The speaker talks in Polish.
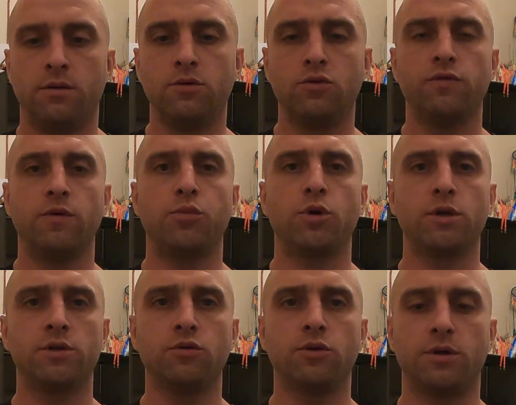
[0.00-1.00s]
I już Wam
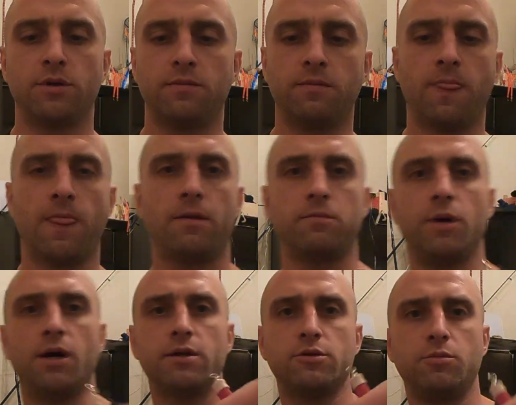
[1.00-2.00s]
pokazuję.
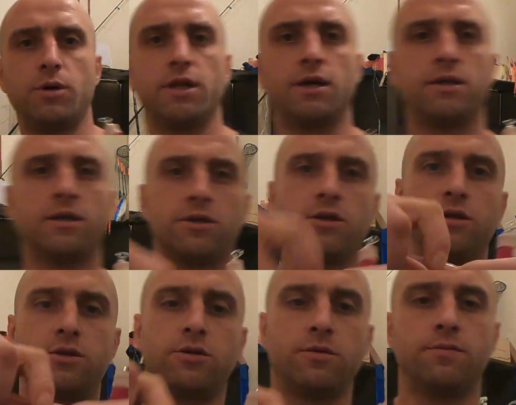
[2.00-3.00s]
Bardzo banalna
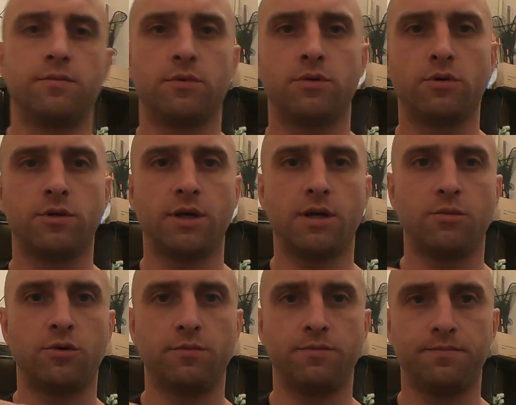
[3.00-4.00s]
rzecz. To
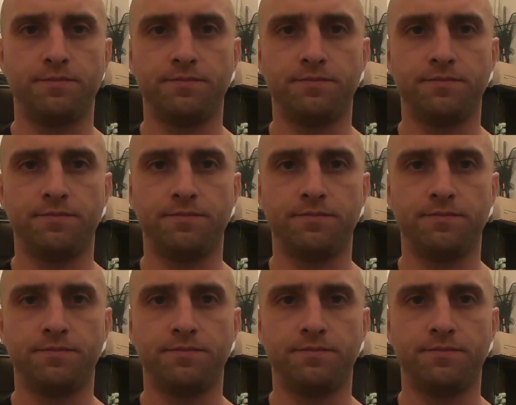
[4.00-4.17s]
samo.